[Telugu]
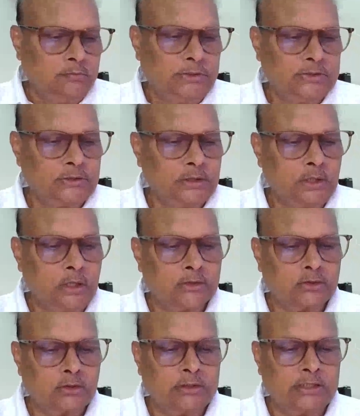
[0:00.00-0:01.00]
బీసీల
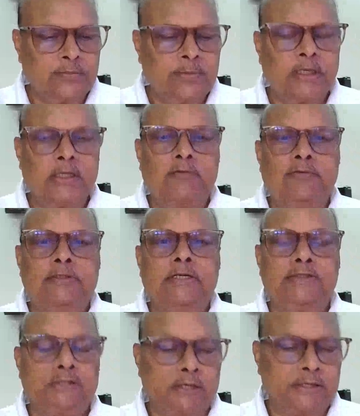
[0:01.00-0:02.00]
ఆస్తుల దిగమింగిన
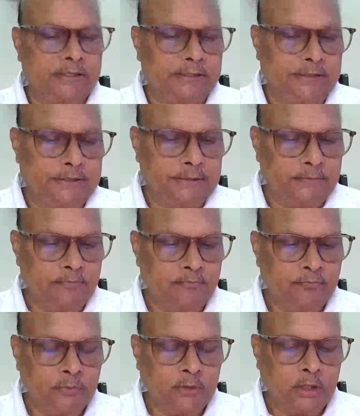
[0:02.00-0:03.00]
విజయసాయిరెడ్డి
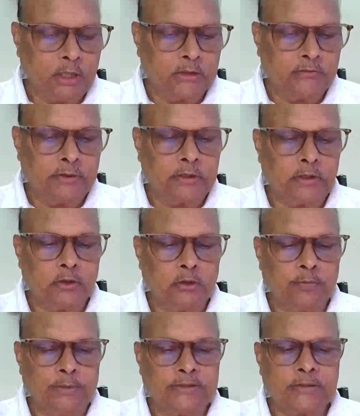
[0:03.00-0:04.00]
ఆధ్వర్యంలో
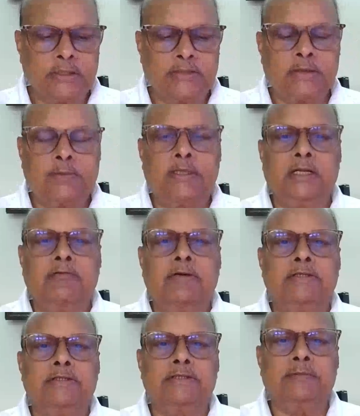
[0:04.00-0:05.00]
బీసీల సభ
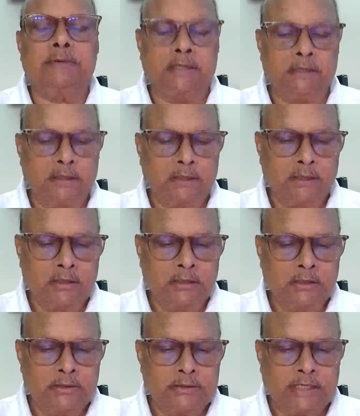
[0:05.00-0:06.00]
నిర్వహించడమే
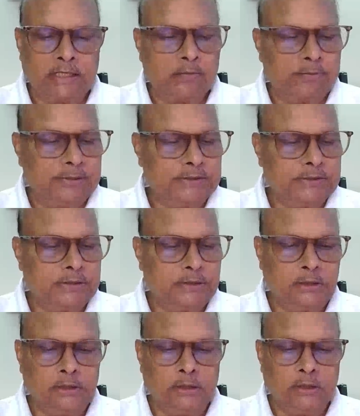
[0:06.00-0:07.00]
జగన్
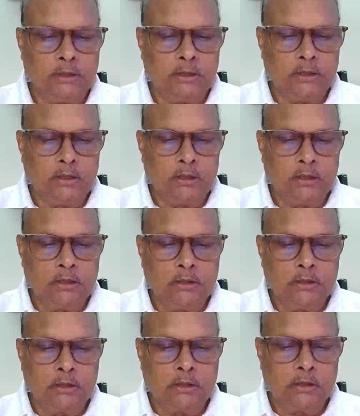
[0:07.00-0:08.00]

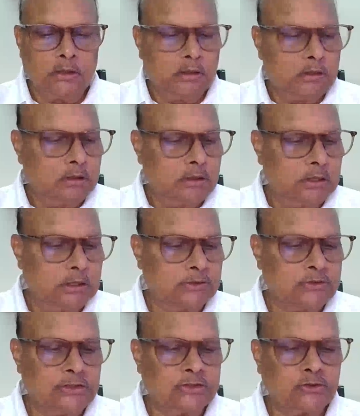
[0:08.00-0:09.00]

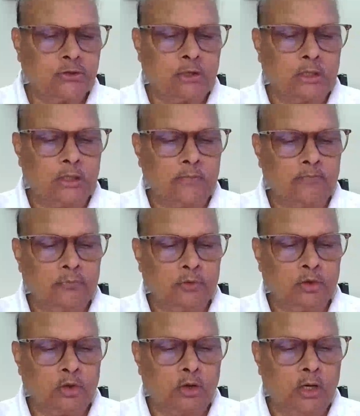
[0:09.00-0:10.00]
బీసీలకు చేస్తున్న
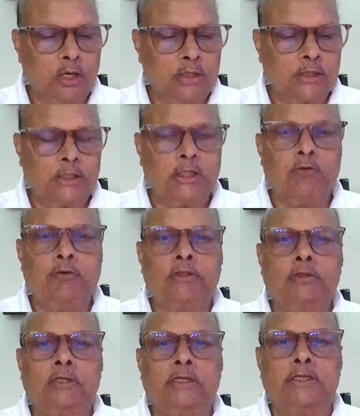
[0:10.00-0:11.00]
ద్రోహానికి
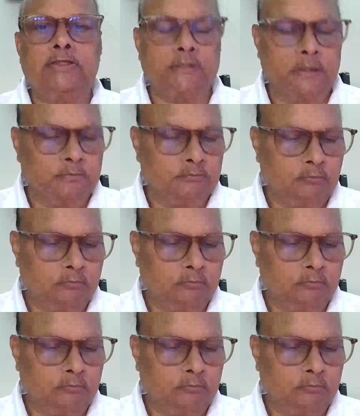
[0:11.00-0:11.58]
నిలువెత్తు నిదర్శనం